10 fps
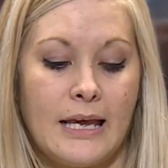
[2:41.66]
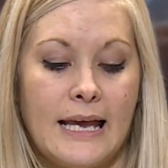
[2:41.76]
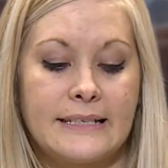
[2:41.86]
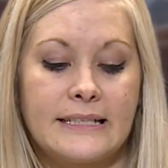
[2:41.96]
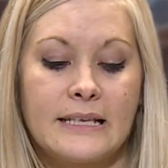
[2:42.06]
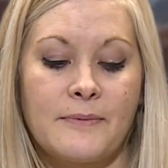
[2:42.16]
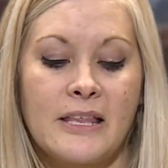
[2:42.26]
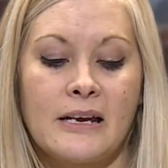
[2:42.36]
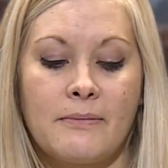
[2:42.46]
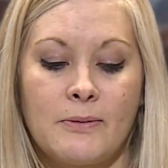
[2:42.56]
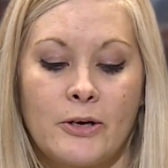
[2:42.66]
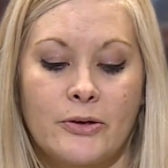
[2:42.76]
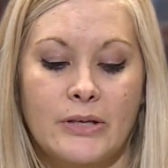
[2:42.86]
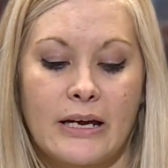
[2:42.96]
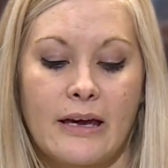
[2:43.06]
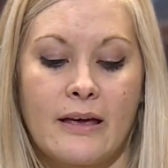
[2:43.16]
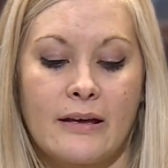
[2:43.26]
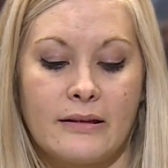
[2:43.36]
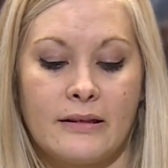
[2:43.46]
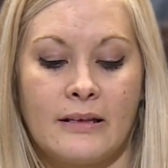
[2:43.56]
El sistema de la
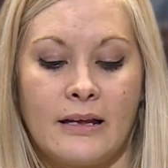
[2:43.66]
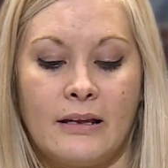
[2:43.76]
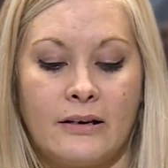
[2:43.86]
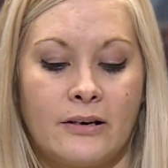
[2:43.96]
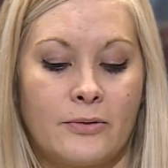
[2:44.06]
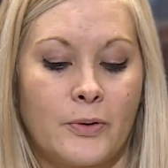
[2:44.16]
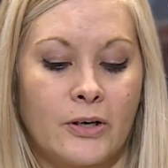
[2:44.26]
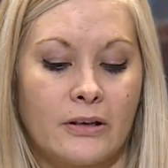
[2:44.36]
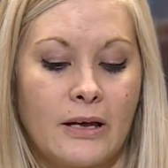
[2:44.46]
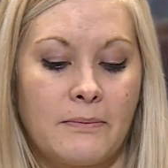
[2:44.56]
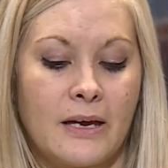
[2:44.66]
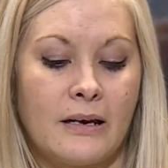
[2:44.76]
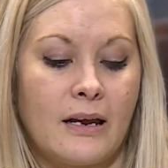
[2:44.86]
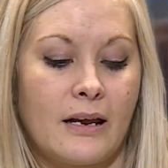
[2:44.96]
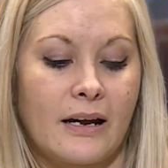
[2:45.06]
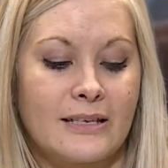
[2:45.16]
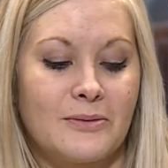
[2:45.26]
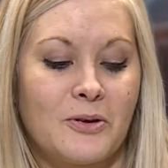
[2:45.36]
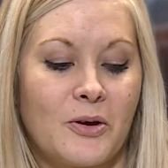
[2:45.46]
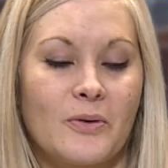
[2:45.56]
biblioteca de Leonardburg también
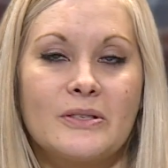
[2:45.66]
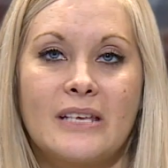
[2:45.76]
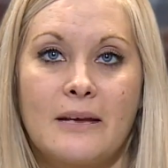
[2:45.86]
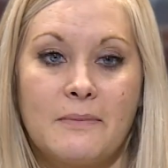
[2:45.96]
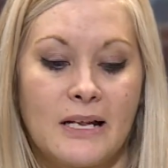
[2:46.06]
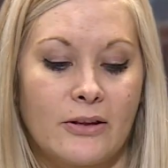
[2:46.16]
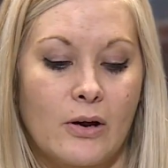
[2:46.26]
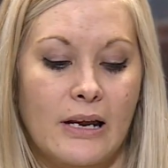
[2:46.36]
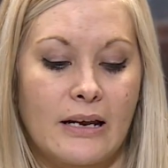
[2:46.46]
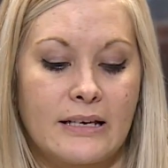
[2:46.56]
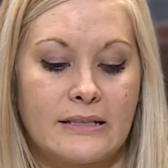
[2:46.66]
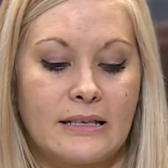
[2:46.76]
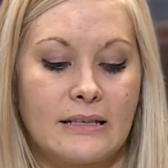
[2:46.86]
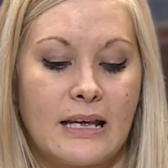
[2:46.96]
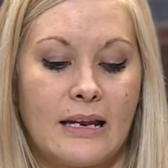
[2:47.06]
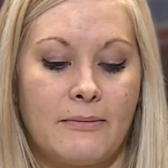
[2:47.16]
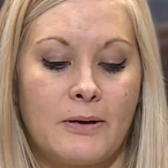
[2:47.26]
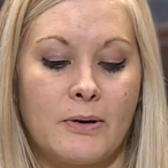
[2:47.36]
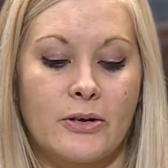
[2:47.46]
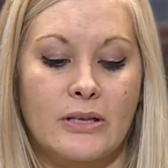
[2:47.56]
recibió 100 mil dólares de la
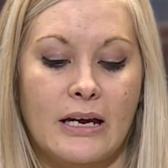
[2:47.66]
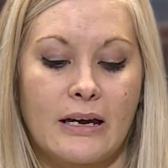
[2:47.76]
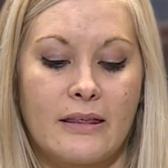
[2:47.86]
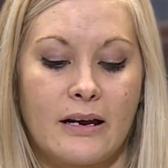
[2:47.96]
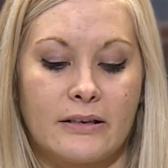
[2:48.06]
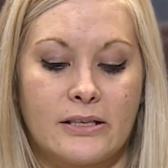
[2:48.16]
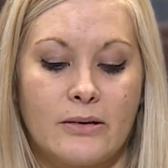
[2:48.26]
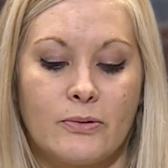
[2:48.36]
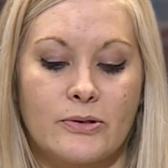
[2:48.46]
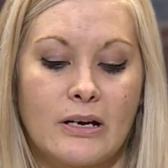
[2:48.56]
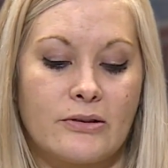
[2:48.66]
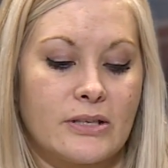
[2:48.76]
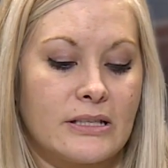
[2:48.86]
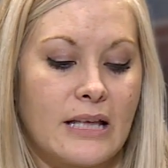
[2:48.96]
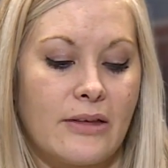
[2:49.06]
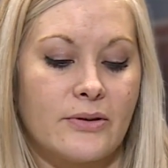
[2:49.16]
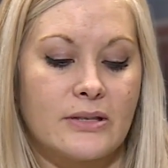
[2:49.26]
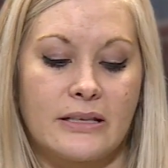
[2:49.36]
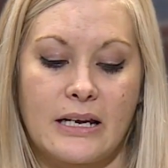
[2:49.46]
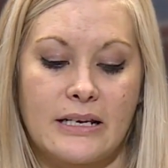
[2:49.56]
Biblioteca de Archivos de los
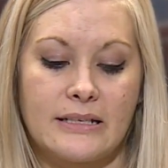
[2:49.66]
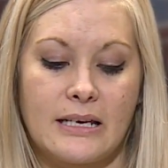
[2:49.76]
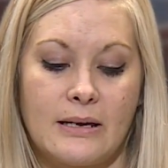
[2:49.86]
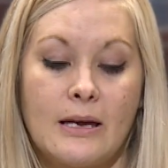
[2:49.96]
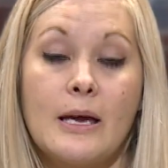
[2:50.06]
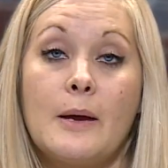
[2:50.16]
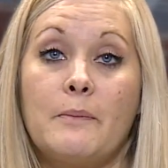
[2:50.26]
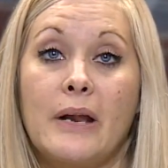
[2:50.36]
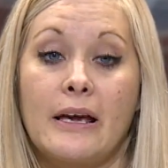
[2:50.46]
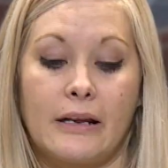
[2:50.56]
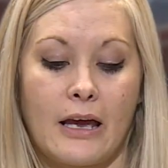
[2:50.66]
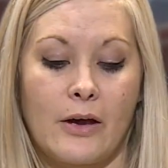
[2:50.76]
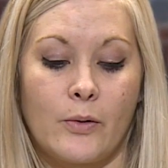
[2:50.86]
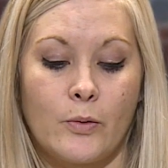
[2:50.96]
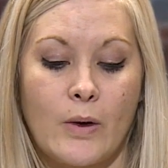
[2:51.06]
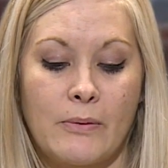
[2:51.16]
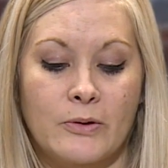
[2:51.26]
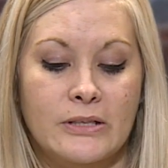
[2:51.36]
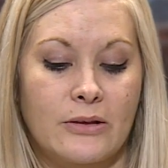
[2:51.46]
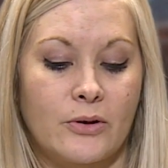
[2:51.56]
Estados de Tennessee para crear un
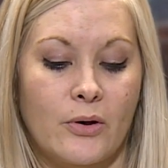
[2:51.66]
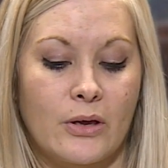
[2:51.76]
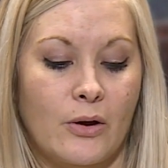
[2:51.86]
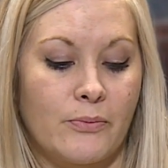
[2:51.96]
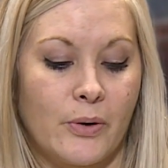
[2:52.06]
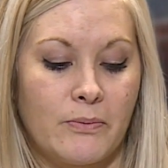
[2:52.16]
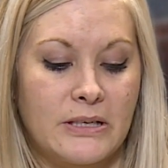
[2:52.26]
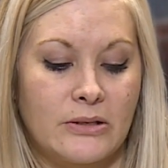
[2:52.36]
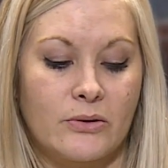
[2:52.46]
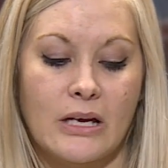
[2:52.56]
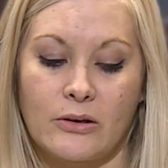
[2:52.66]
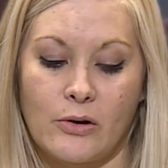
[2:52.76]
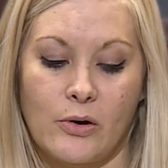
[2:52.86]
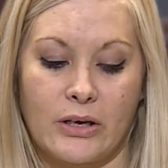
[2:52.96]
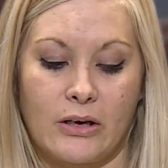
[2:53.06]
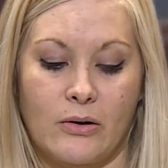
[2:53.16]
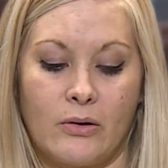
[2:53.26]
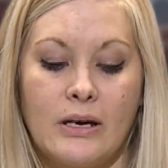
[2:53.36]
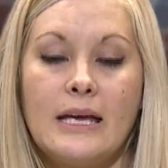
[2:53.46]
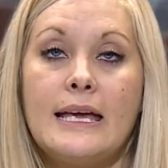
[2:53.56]
nuevo centro de compromiso
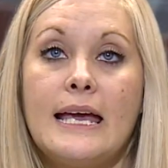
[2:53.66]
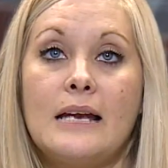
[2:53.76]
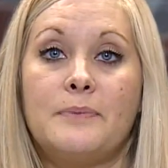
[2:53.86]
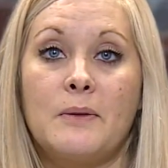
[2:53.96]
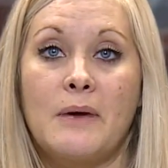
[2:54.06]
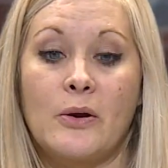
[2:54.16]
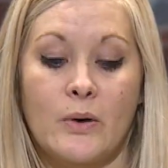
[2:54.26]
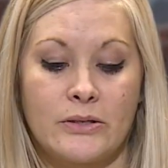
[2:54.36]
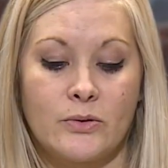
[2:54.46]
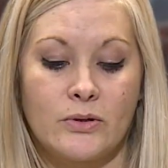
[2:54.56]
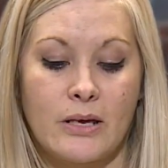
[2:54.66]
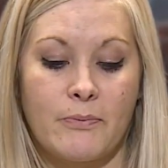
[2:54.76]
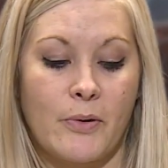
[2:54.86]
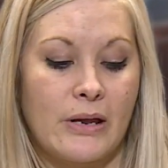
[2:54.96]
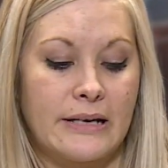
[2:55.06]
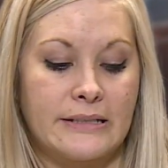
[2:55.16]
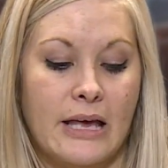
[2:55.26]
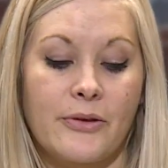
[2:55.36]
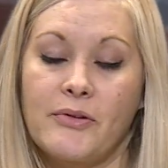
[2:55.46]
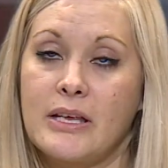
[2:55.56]
tecnológico el primero en su tipo del
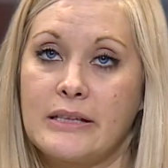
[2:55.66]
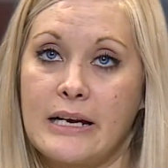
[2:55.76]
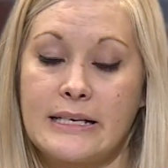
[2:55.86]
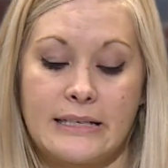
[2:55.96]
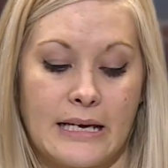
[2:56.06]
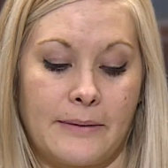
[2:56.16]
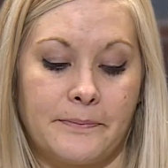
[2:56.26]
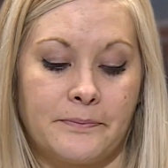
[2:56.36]
estado de Tennessee.